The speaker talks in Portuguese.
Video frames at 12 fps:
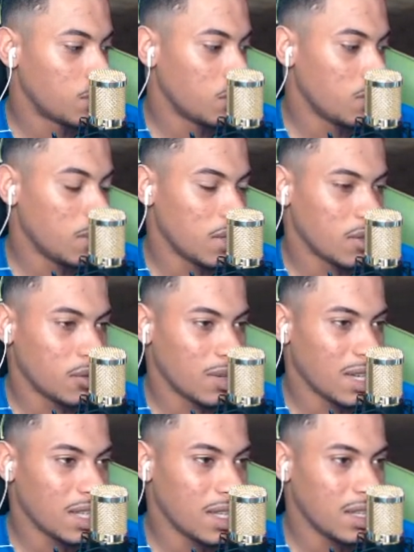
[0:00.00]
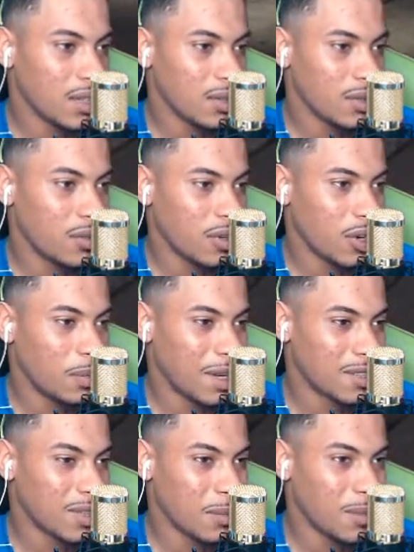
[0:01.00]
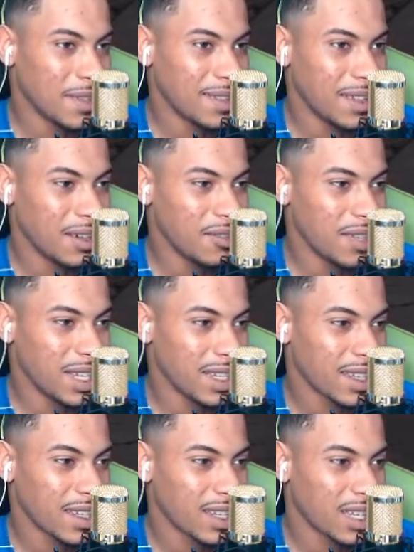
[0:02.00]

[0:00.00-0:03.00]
Pô, mano, eu tô aqui, eu não né? vou roubar sua moto não, véi.